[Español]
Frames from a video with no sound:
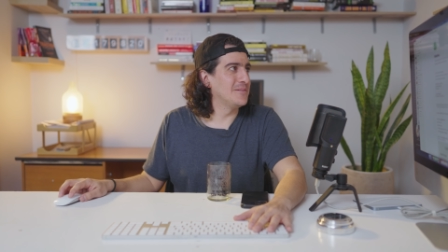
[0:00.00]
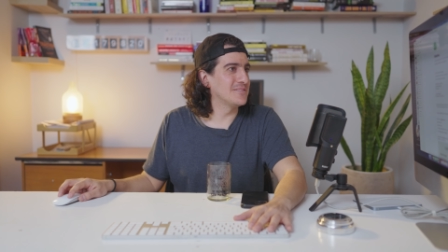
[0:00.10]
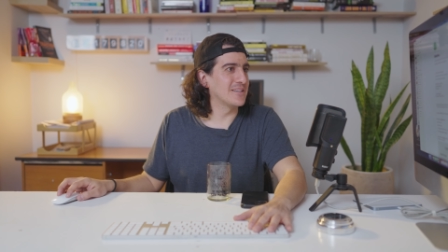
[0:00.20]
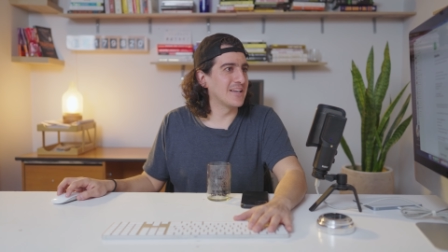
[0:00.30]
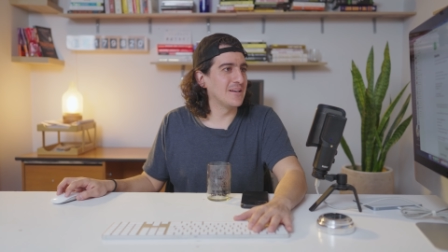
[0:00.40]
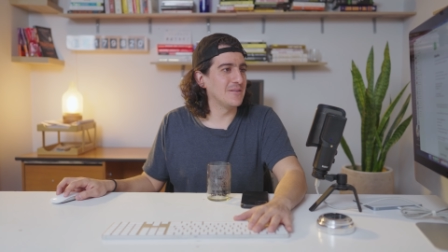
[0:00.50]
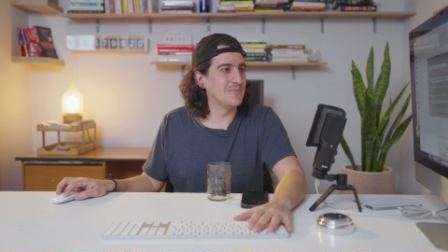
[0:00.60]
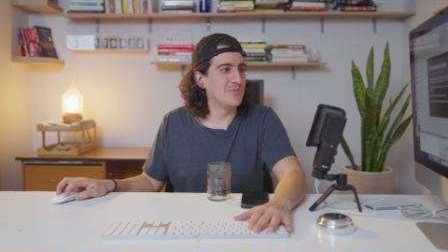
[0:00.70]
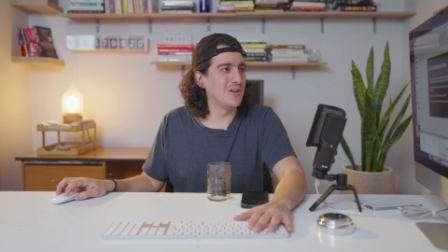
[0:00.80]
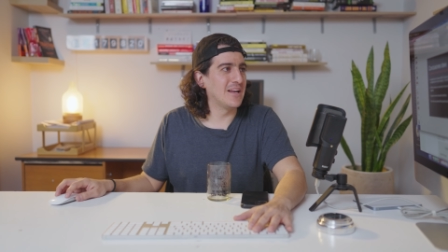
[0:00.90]
Así que
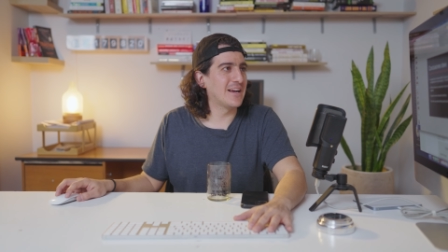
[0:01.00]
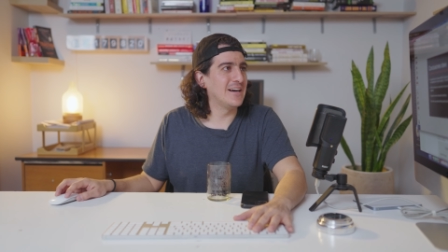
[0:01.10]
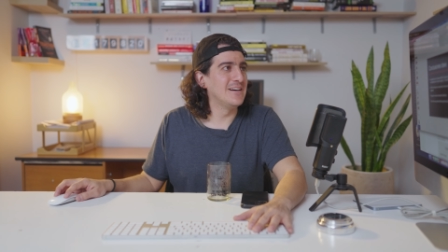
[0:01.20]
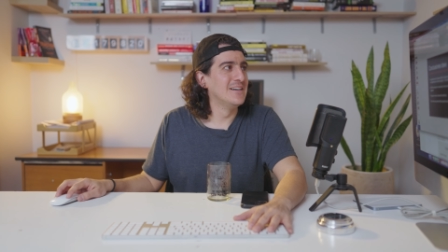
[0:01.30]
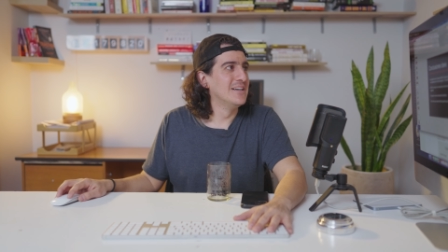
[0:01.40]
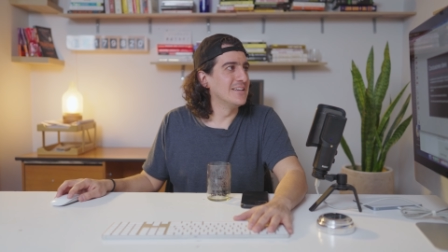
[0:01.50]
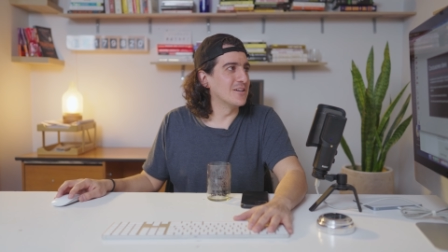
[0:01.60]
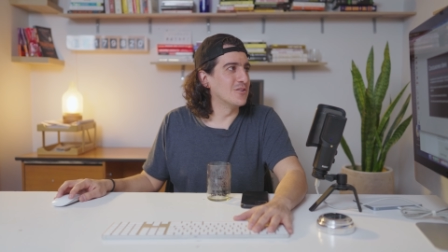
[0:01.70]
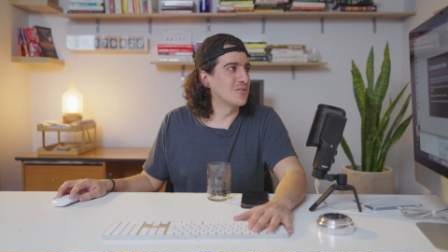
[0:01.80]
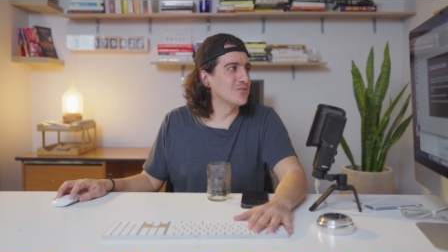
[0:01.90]
moraleja
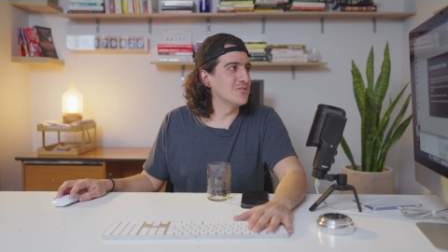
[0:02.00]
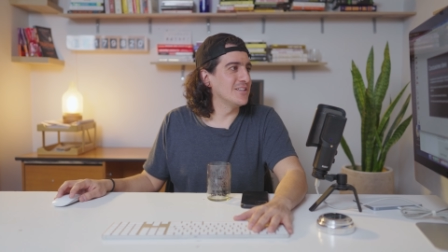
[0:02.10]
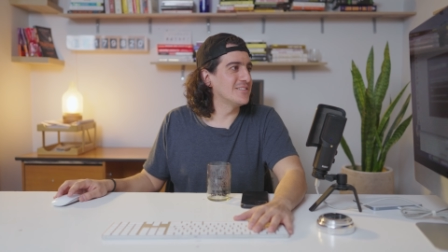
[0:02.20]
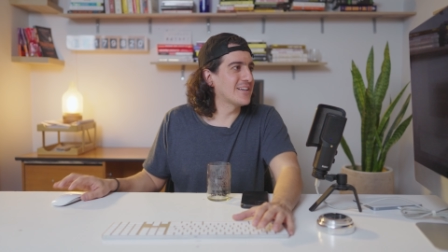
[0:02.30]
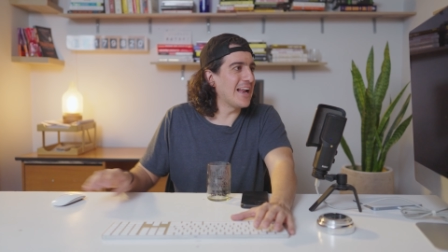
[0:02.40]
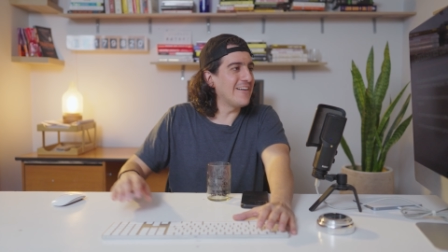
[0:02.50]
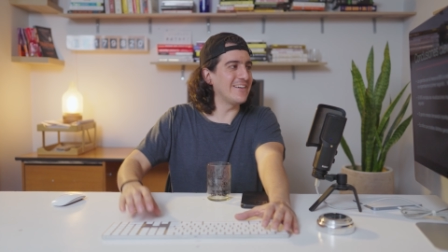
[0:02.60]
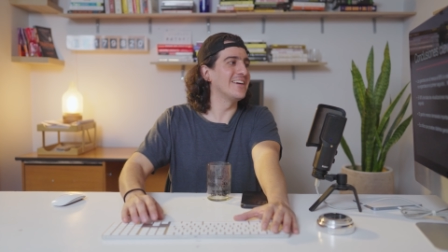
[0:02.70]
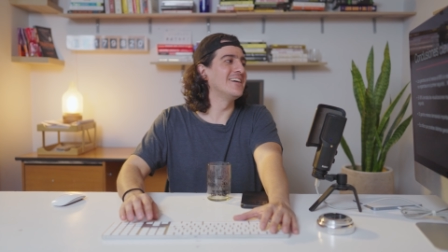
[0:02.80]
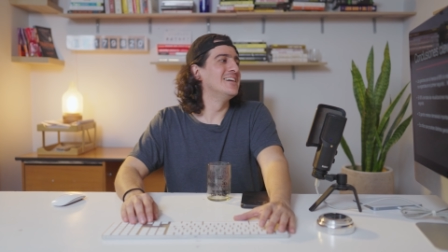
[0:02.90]
y conclusiones
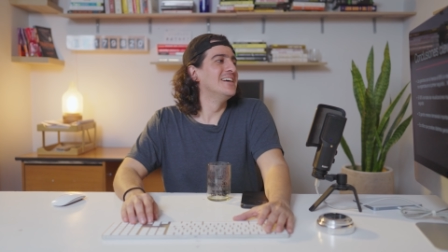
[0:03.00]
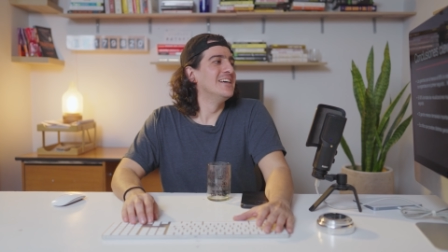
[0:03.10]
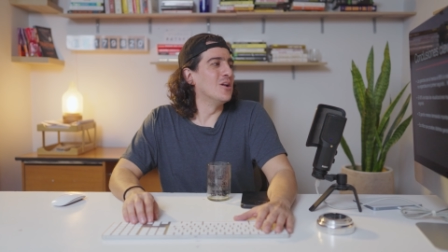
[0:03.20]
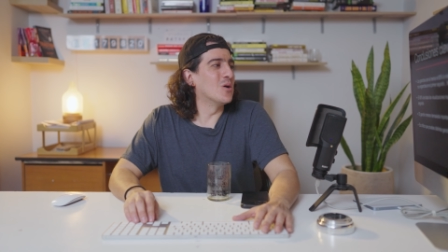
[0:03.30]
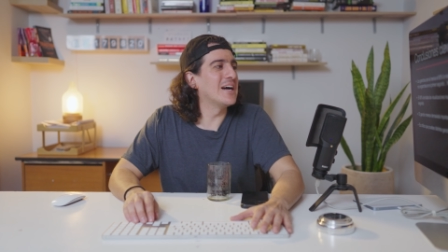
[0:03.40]
clave. Los